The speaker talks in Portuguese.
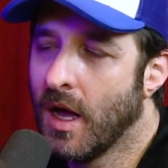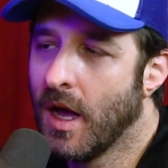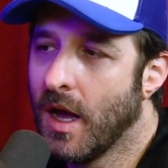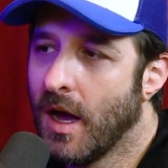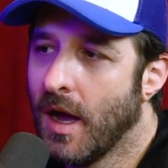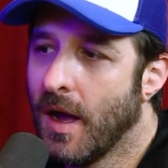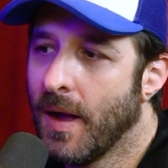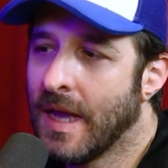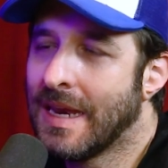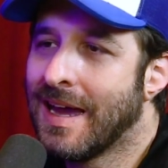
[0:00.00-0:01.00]
uh,
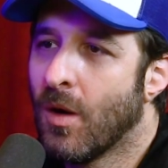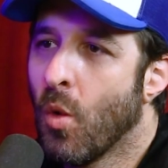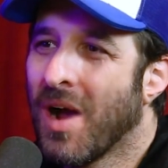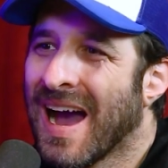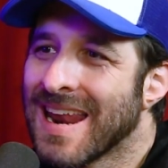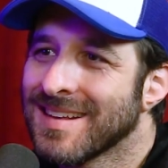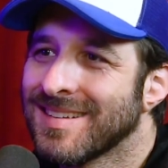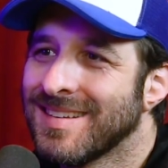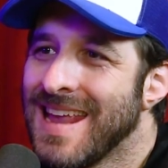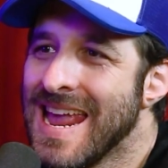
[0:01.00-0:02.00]
Renan, o cara
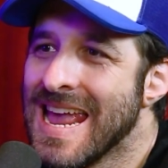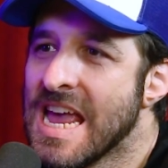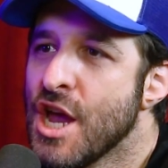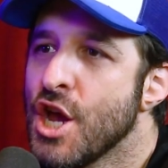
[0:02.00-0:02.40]
ser